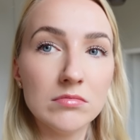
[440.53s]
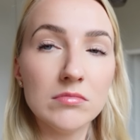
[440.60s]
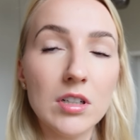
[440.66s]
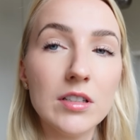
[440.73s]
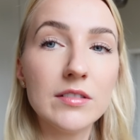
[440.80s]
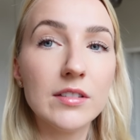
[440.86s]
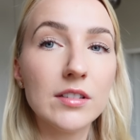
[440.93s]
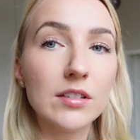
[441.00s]

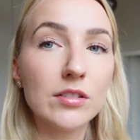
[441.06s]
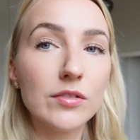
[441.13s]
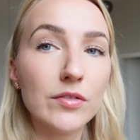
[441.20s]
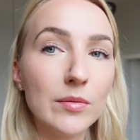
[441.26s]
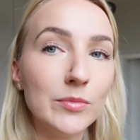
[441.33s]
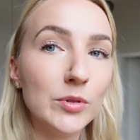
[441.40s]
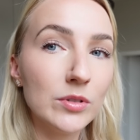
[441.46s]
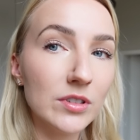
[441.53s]
als ich es
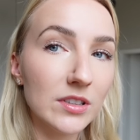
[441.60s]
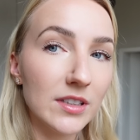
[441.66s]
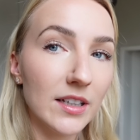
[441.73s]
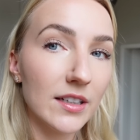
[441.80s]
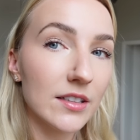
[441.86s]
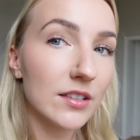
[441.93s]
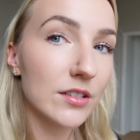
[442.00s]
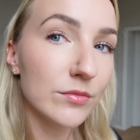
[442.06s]
vermutet
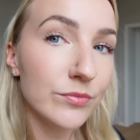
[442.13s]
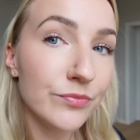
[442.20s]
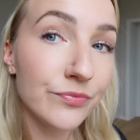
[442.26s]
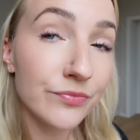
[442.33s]
hätte.